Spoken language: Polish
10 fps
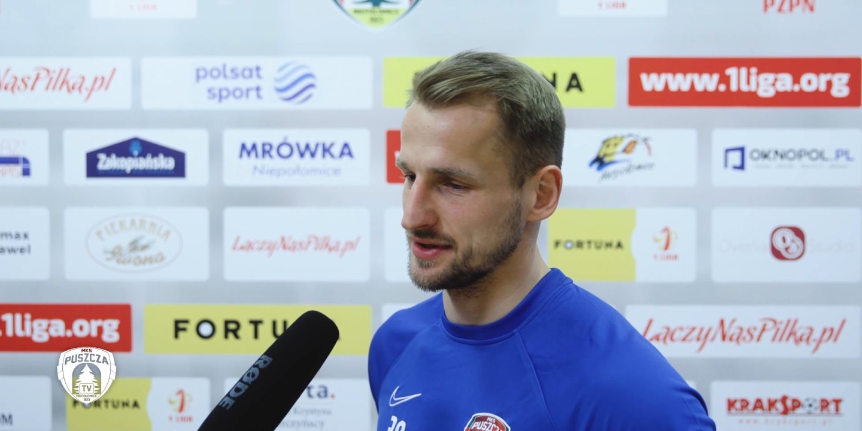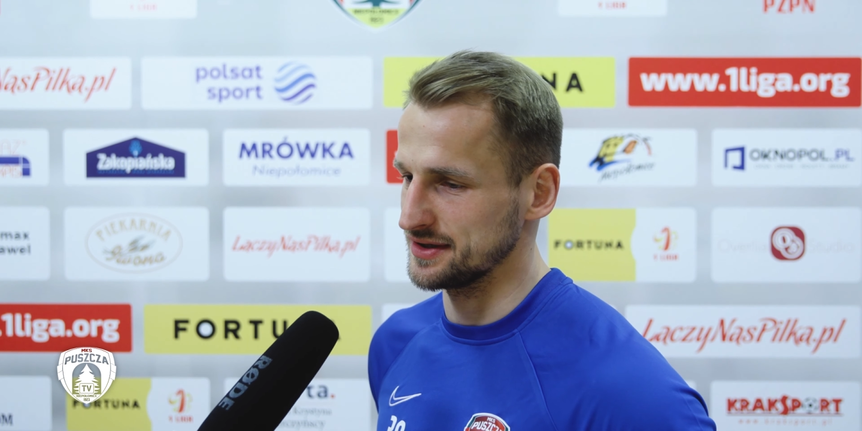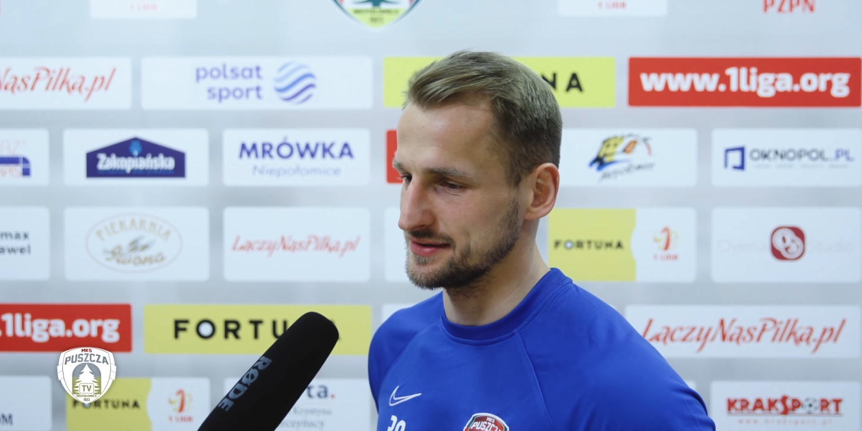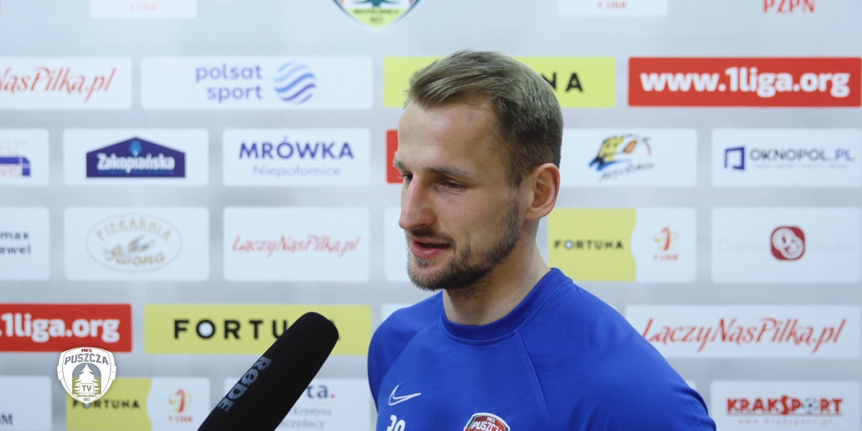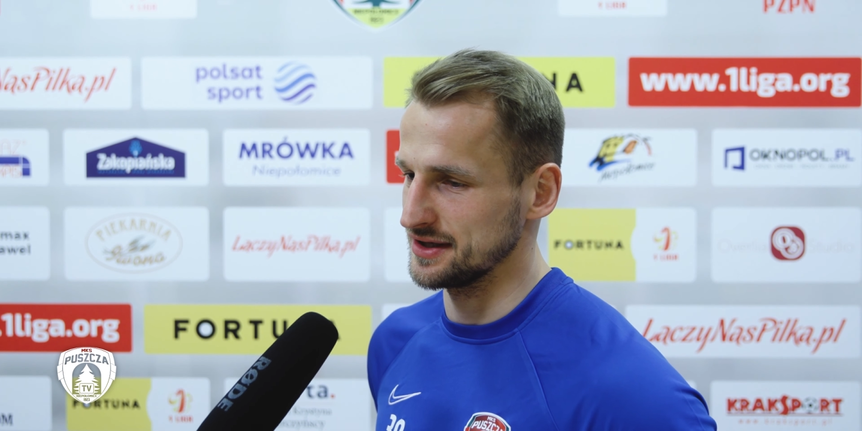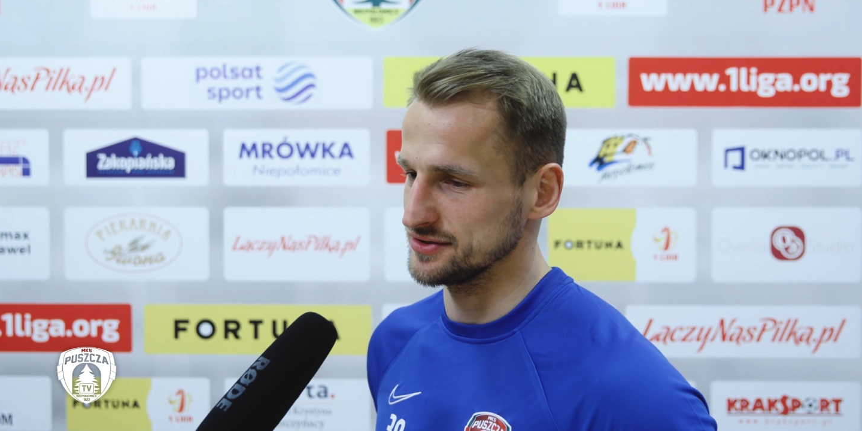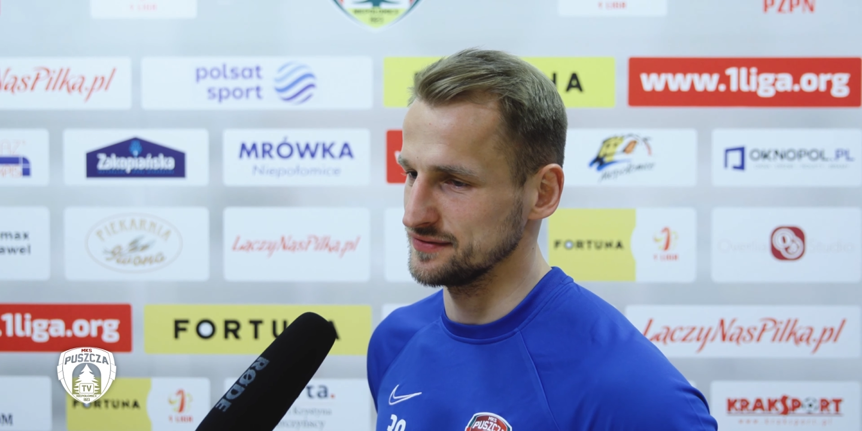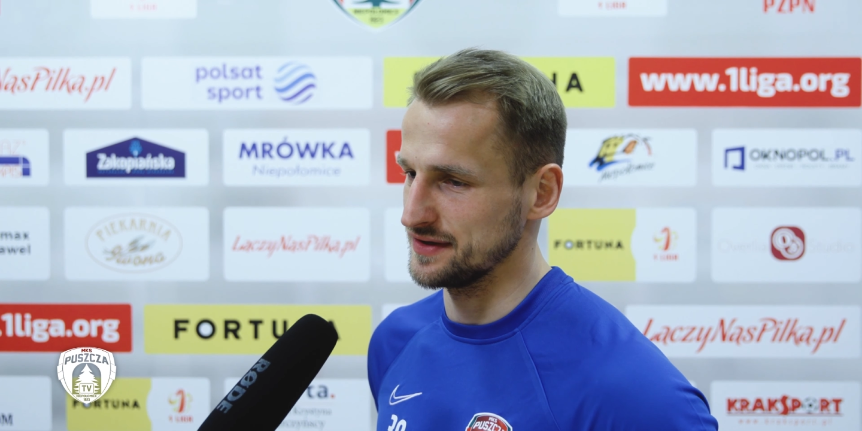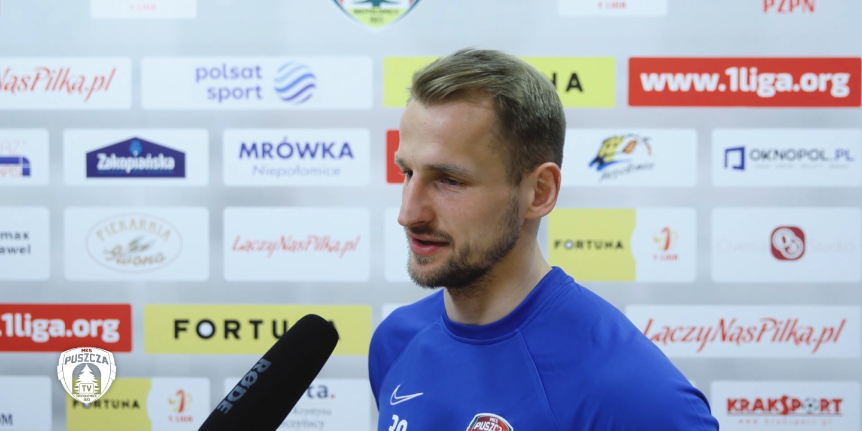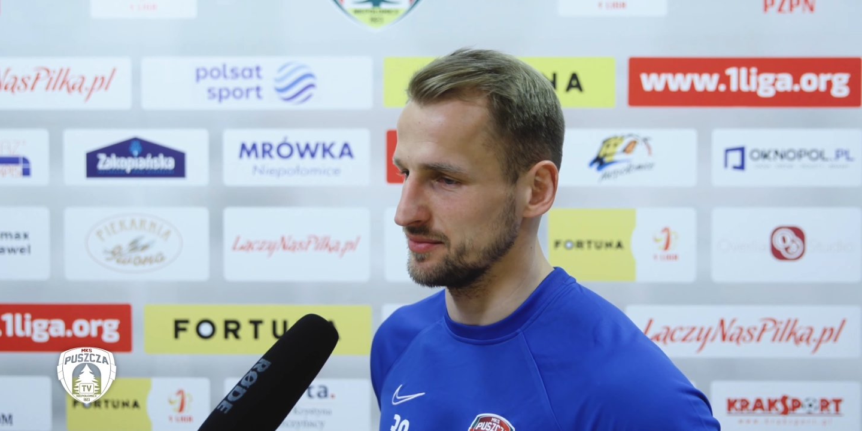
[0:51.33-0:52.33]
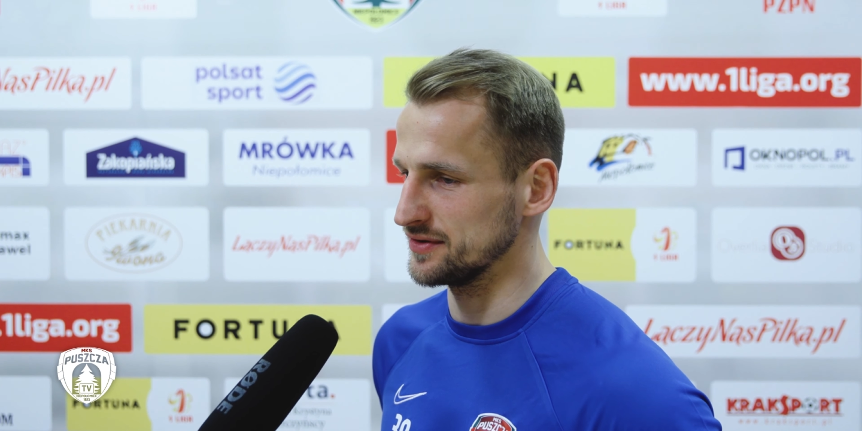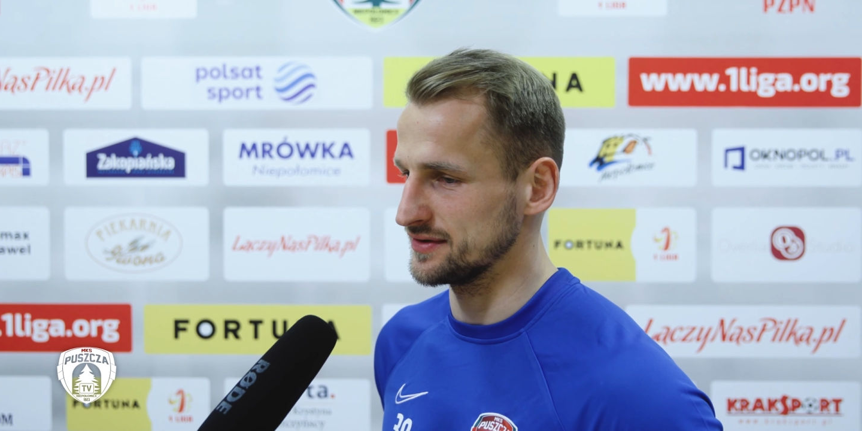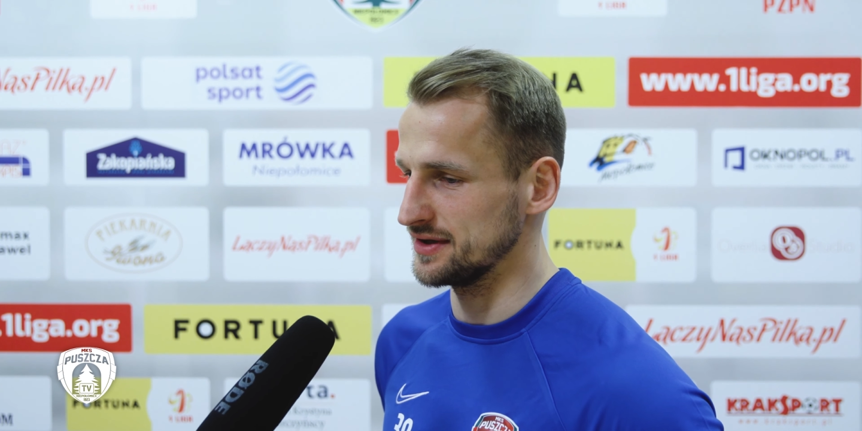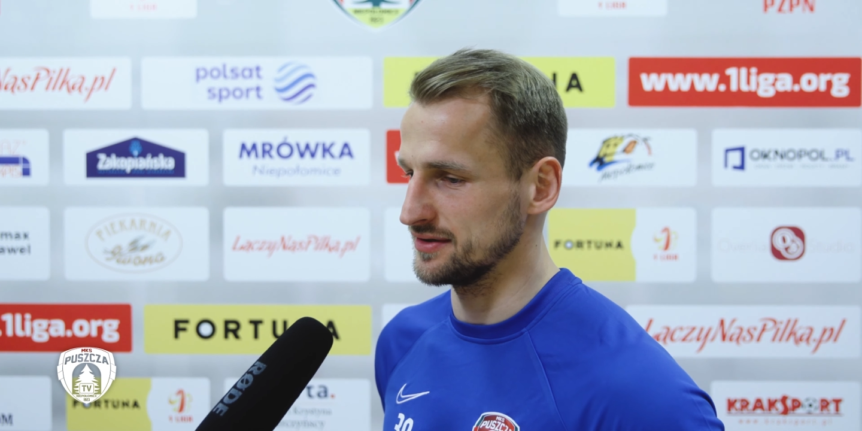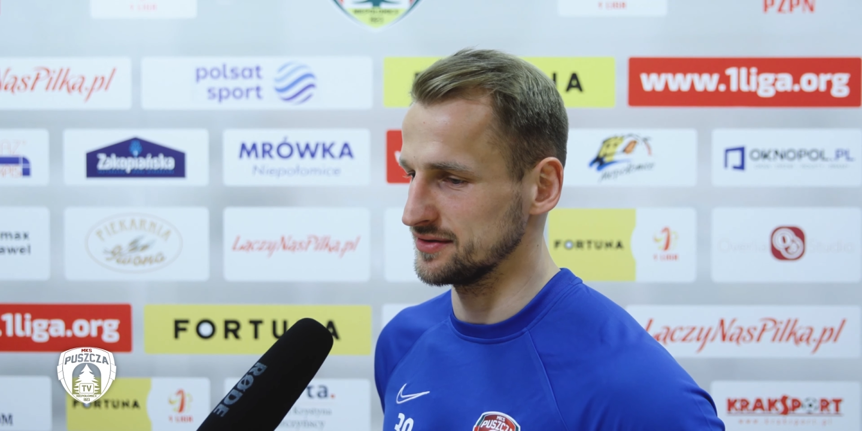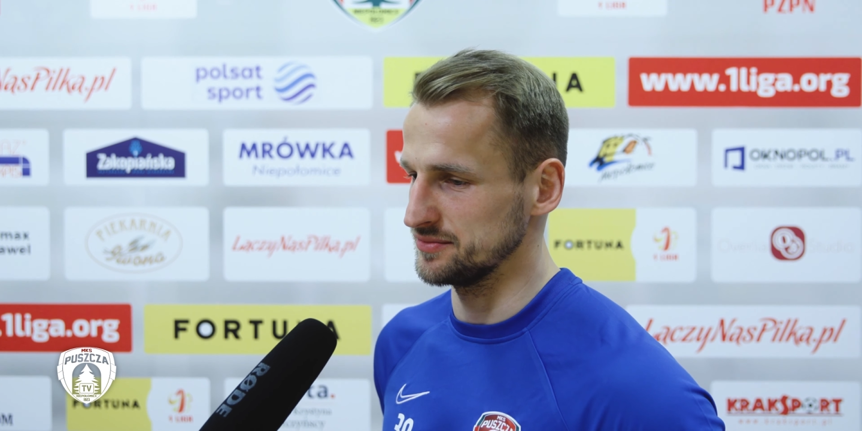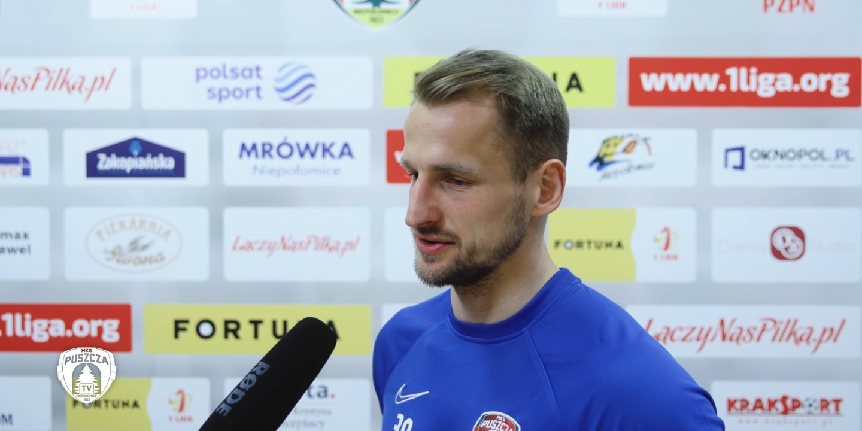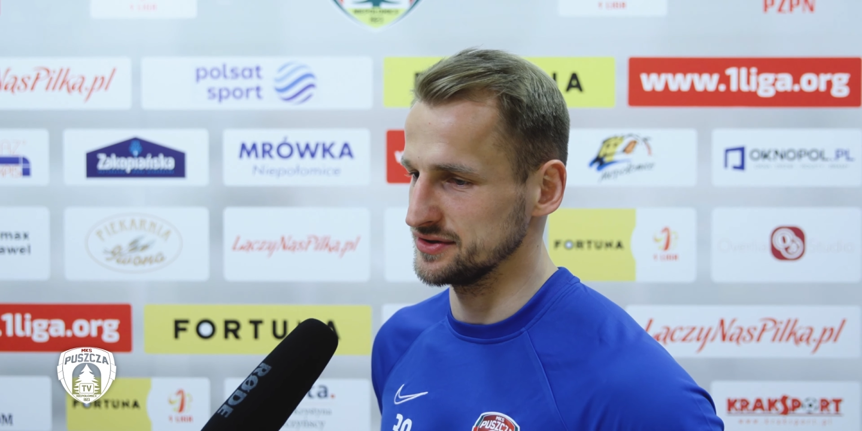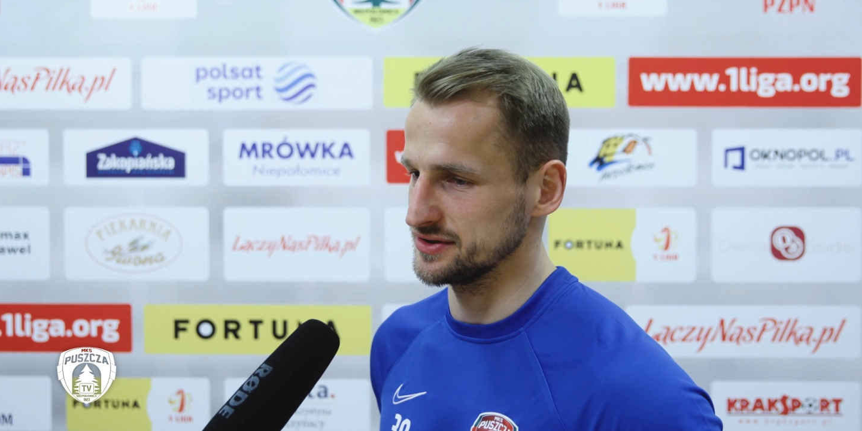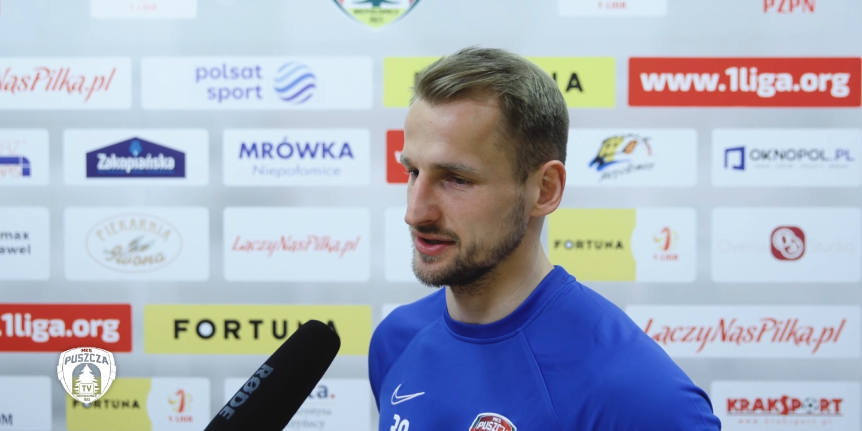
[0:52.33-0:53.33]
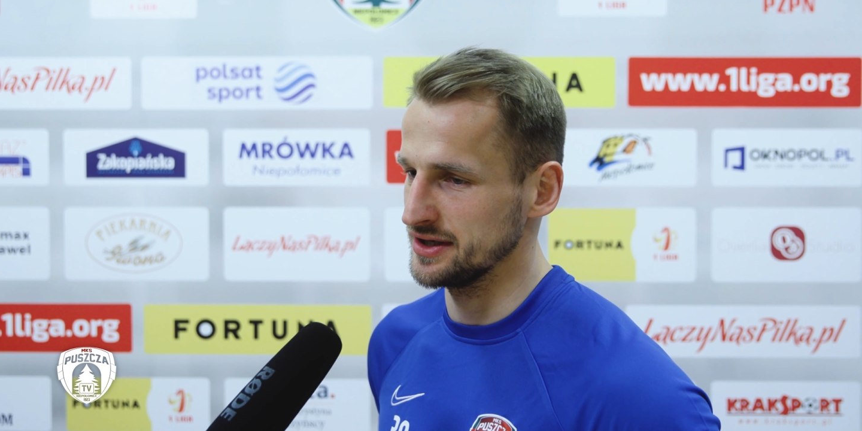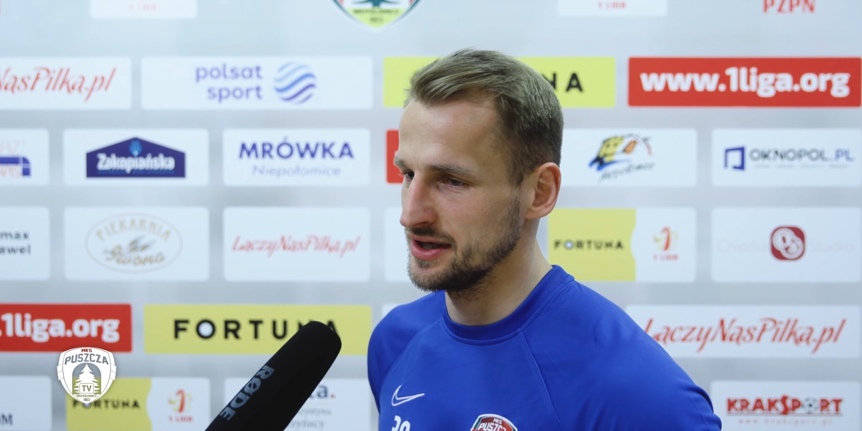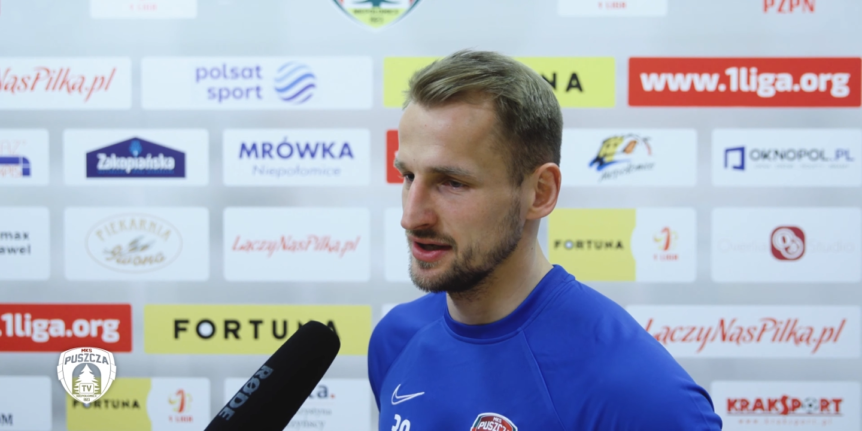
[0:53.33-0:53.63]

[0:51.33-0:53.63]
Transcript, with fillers: takie zaangażowanie mocne, no to myślę, że,